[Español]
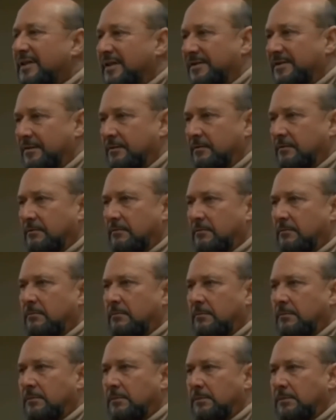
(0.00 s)
Please,
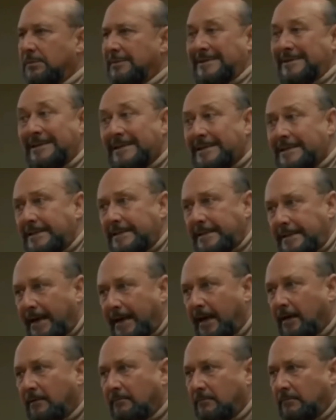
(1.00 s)

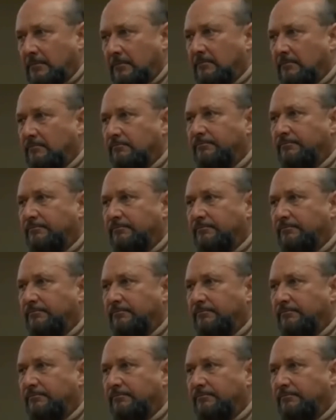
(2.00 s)
I am